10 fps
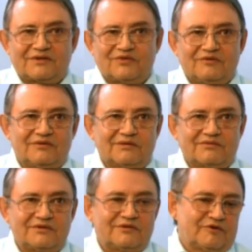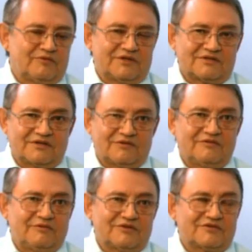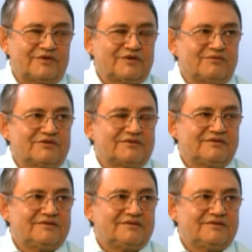Я думаю, там к сентябрю месяцу к этому вопросу вернемся.